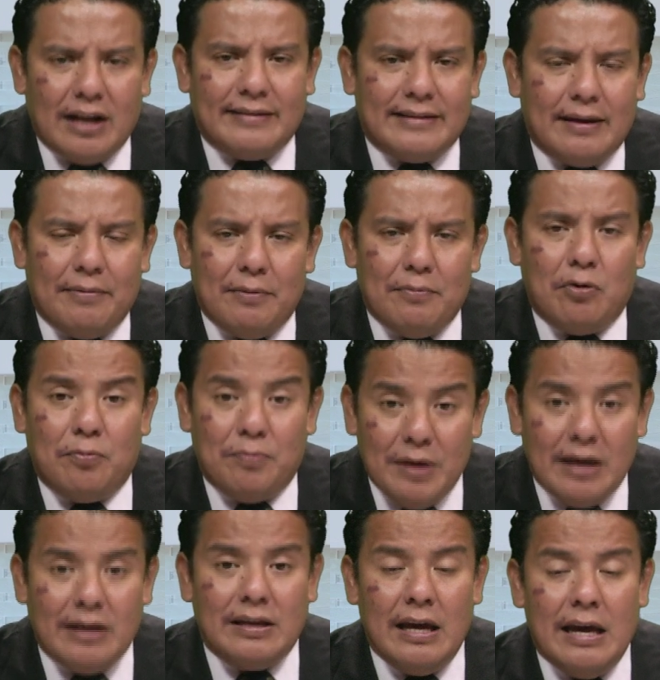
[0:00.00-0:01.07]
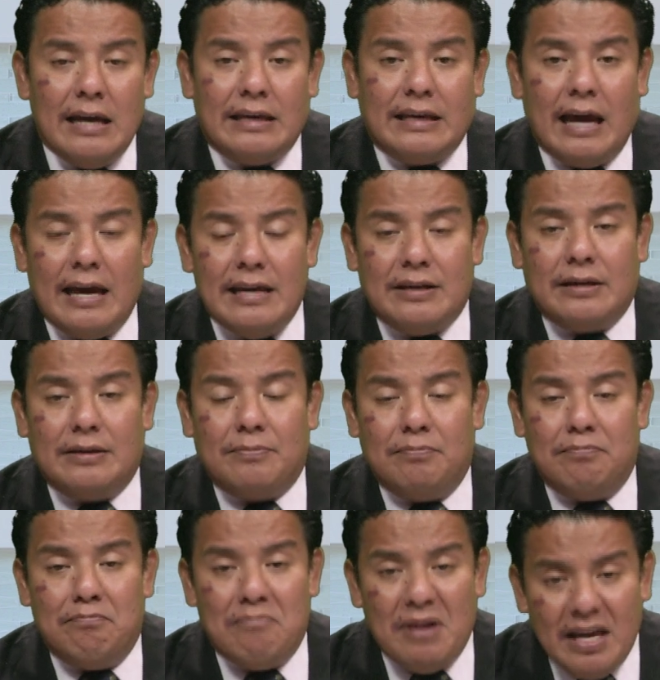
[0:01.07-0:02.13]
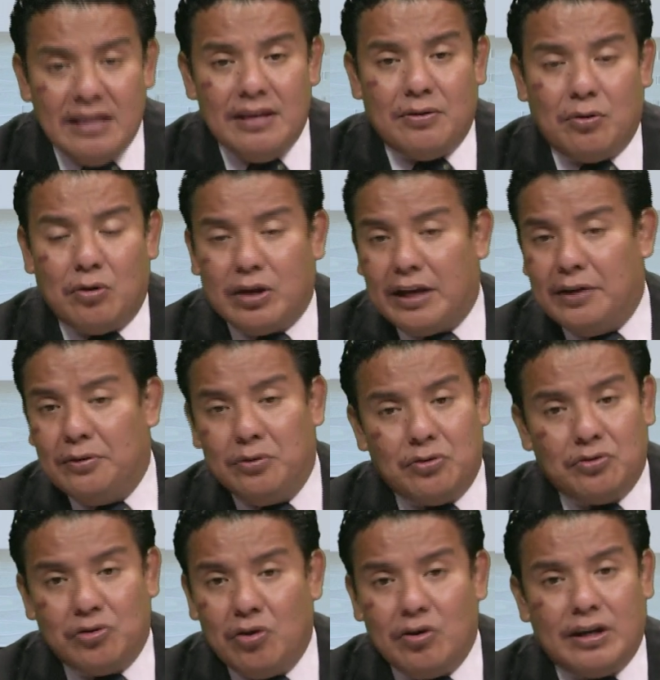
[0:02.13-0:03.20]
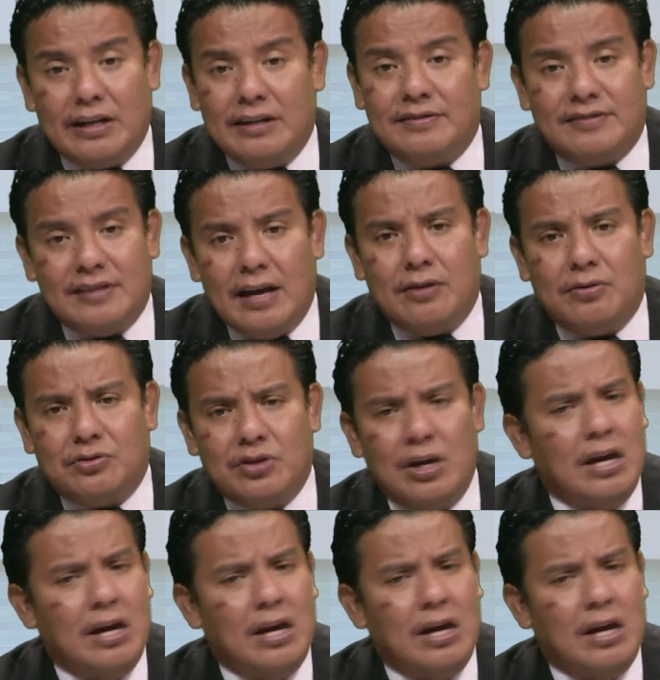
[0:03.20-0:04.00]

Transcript: Sabemos bien que hay médicos que no son cristianos,